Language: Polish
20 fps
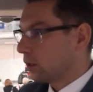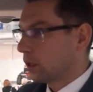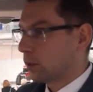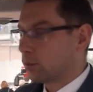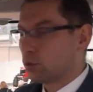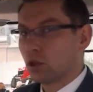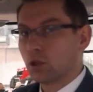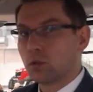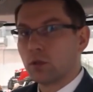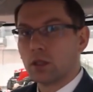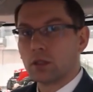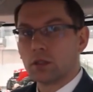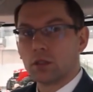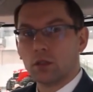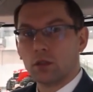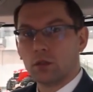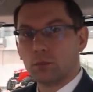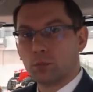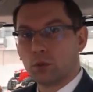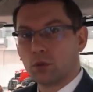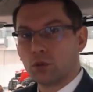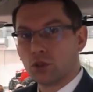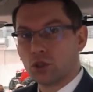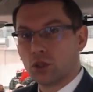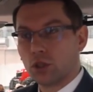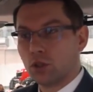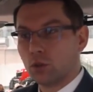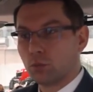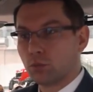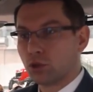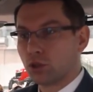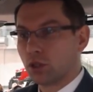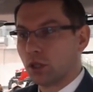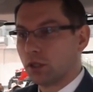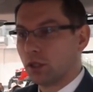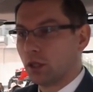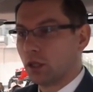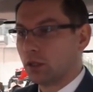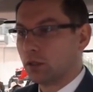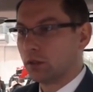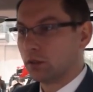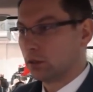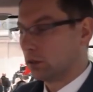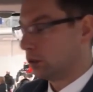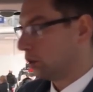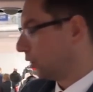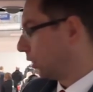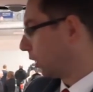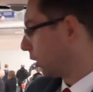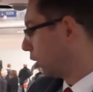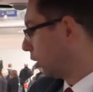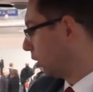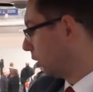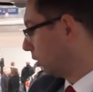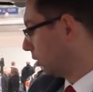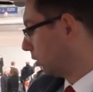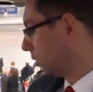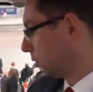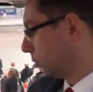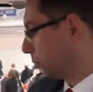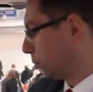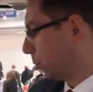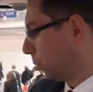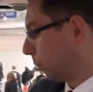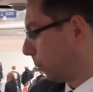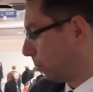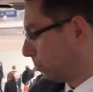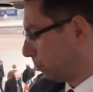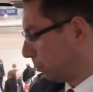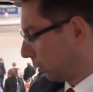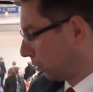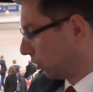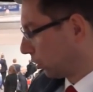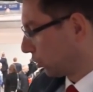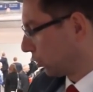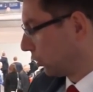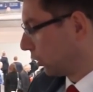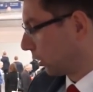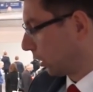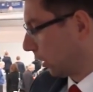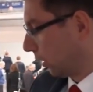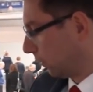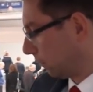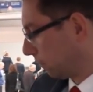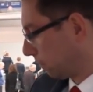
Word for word: na przykład ponoszenie, opuszczanie tylnego podnośnika.